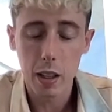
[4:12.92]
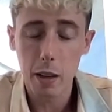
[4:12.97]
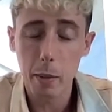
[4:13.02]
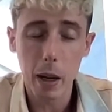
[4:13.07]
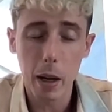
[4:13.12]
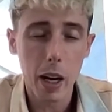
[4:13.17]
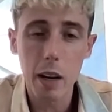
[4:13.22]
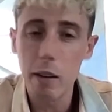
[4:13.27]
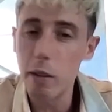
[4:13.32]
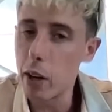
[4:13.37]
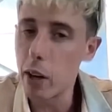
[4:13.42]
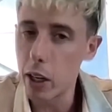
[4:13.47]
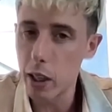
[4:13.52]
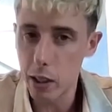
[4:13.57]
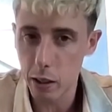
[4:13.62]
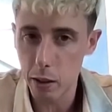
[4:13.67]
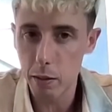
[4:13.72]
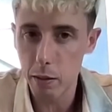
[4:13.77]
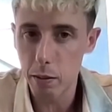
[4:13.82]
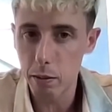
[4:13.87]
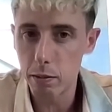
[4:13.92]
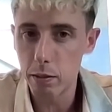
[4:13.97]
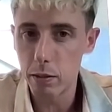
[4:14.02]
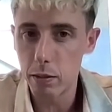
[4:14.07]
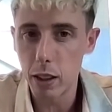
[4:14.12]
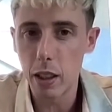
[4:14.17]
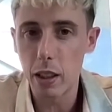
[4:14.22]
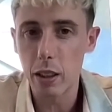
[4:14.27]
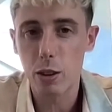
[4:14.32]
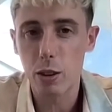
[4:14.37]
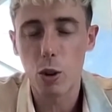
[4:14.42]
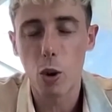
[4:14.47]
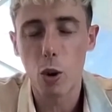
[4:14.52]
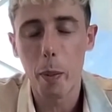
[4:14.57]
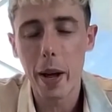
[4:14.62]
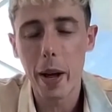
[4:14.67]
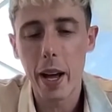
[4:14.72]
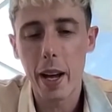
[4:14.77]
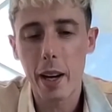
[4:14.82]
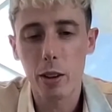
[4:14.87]
che magari venga
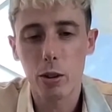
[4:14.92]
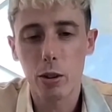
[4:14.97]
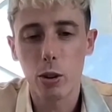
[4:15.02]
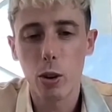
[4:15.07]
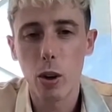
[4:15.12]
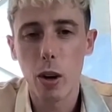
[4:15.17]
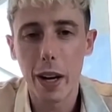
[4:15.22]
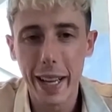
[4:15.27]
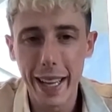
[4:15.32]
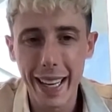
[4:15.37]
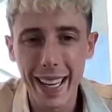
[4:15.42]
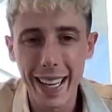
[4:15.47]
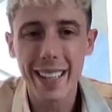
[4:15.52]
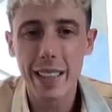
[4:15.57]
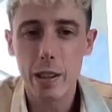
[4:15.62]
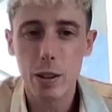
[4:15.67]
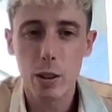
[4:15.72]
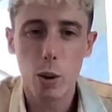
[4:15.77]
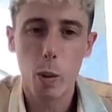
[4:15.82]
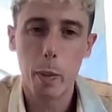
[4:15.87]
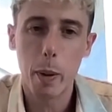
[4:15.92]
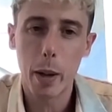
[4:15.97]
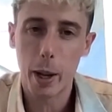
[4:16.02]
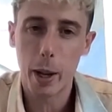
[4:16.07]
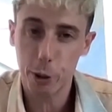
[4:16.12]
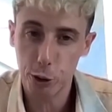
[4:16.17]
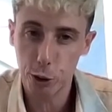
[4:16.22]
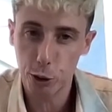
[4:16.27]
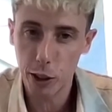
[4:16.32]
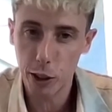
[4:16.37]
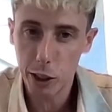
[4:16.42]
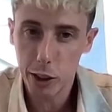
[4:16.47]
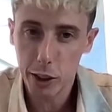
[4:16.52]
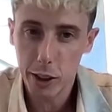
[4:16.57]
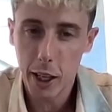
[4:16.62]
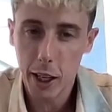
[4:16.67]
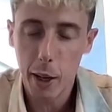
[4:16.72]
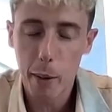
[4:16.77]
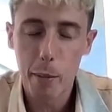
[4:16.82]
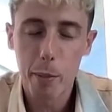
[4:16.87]
scoperto e riscoperto nel
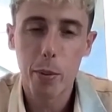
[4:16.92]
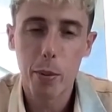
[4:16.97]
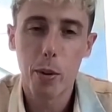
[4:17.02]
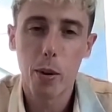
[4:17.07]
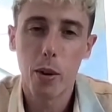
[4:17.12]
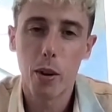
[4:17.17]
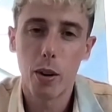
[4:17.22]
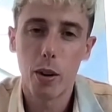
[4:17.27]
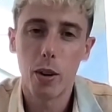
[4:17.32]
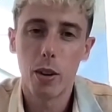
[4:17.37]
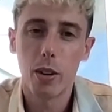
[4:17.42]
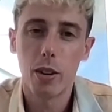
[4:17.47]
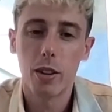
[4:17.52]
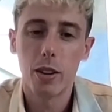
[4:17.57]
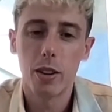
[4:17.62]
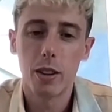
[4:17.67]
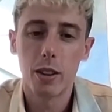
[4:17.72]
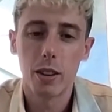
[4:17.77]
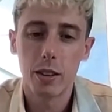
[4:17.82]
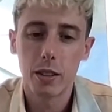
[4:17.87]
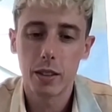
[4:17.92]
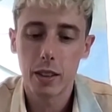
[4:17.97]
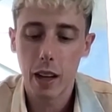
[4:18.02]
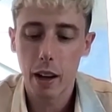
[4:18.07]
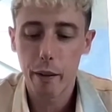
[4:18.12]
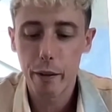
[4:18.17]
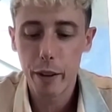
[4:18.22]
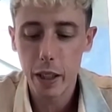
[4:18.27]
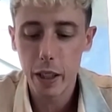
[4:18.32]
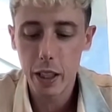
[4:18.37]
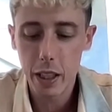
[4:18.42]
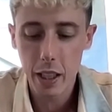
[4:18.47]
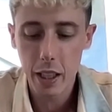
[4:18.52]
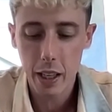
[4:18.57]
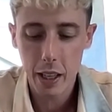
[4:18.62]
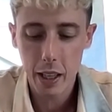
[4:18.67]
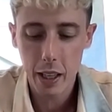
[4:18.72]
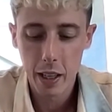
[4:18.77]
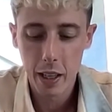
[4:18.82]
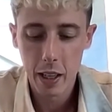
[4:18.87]
tempo a
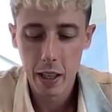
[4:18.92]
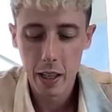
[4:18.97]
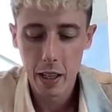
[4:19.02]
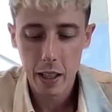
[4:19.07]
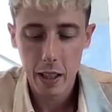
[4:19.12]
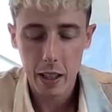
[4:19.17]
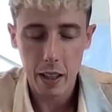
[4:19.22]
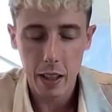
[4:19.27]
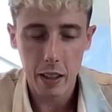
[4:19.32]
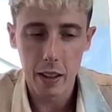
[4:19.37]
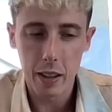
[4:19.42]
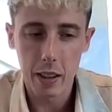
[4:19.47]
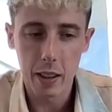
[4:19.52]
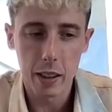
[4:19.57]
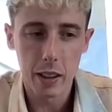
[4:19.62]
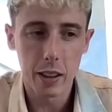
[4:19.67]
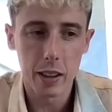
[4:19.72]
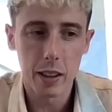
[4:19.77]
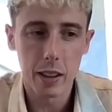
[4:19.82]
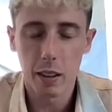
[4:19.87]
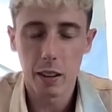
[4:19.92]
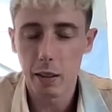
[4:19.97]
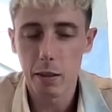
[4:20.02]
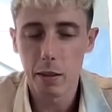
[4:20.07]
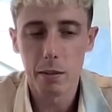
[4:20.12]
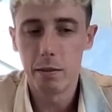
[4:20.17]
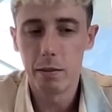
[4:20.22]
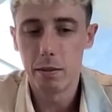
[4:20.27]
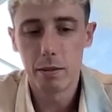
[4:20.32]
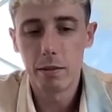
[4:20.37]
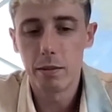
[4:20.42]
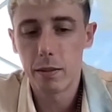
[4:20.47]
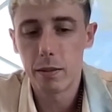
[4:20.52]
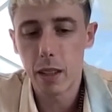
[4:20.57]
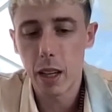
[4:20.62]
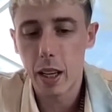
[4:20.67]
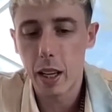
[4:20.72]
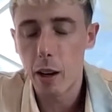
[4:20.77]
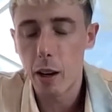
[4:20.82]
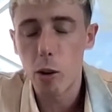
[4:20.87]
venire e,
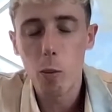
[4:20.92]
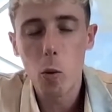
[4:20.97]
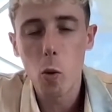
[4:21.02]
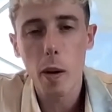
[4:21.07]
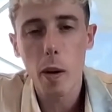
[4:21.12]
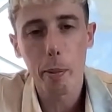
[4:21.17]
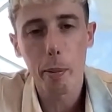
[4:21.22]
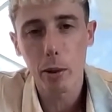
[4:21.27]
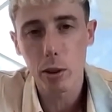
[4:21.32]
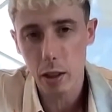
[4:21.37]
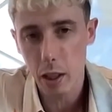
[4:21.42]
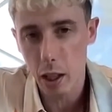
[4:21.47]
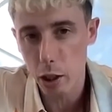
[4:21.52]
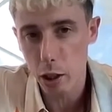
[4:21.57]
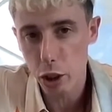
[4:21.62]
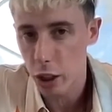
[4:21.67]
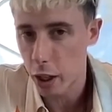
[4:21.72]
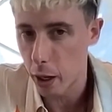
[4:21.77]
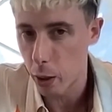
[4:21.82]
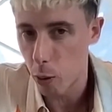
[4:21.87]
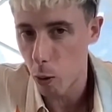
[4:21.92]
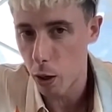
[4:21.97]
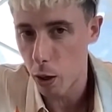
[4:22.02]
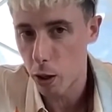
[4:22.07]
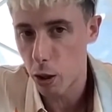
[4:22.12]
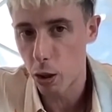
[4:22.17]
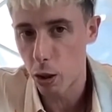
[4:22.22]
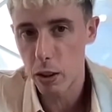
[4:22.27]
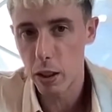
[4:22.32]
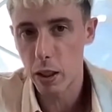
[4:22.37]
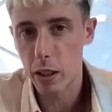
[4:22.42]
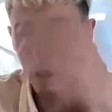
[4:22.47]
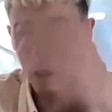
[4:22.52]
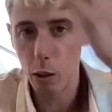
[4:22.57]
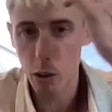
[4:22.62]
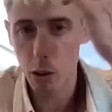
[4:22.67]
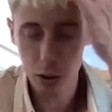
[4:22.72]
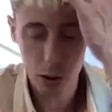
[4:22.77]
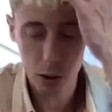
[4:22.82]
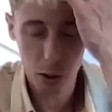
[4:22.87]
e che comunque possa lasciare qualcosa in
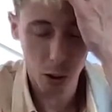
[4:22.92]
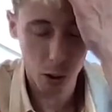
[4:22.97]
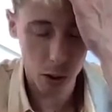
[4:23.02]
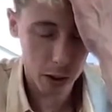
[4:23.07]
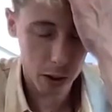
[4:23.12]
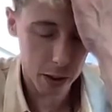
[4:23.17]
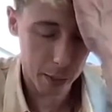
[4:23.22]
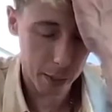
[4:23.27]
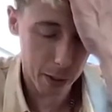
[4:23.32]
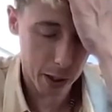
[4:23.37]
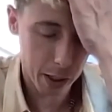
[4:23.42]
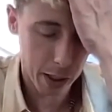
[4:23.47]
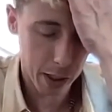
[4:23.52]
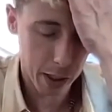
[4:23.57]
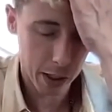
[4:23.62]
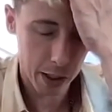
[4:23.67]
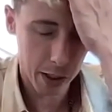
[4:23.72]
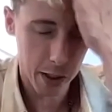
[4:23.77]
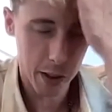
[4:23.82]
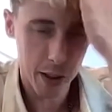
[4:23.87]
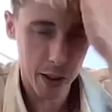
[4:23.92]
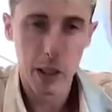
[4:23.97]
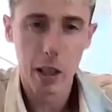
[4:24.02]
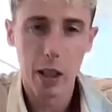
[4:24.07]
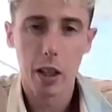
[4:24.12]
chi lo ascolta perché